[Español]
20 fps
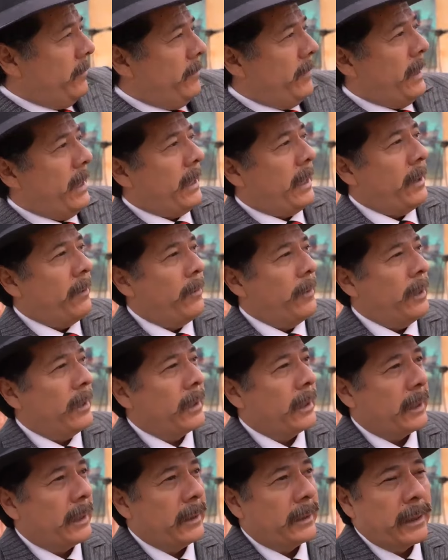Vean qué
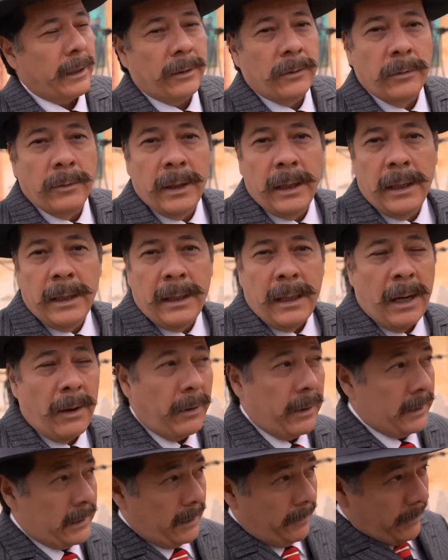bonita arquitectura,
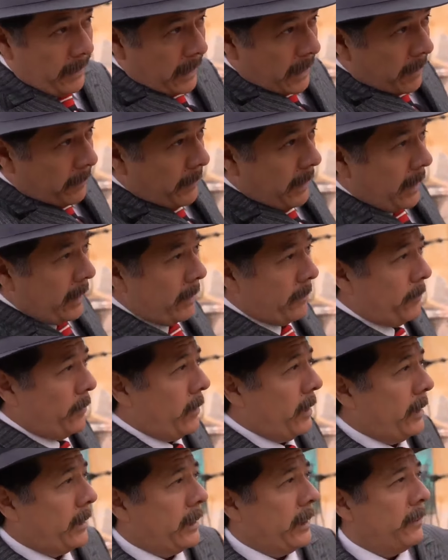aunque se ve enlamada
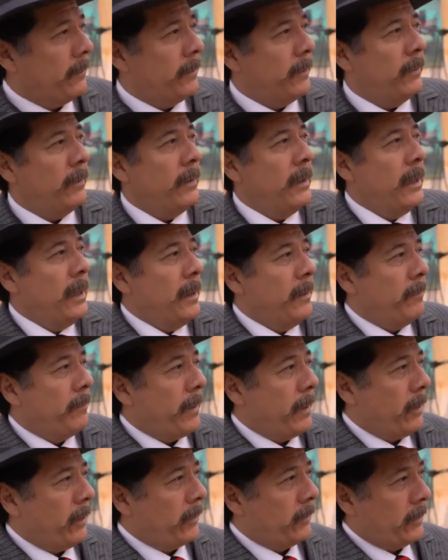por el tiempo,
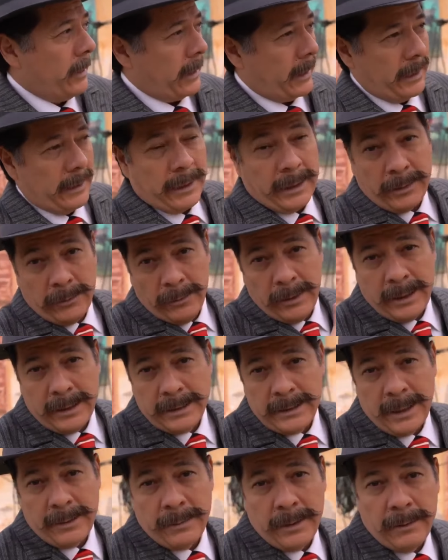pero es una arquitectura que
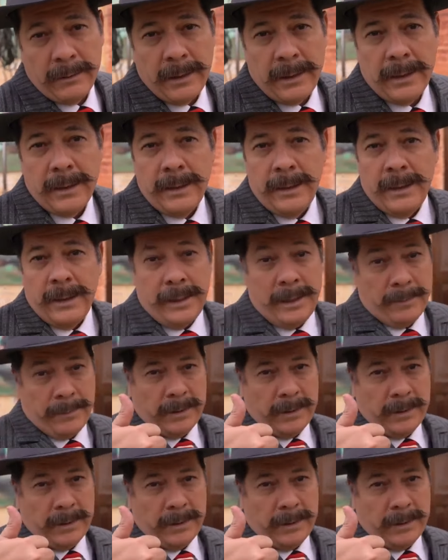está viva y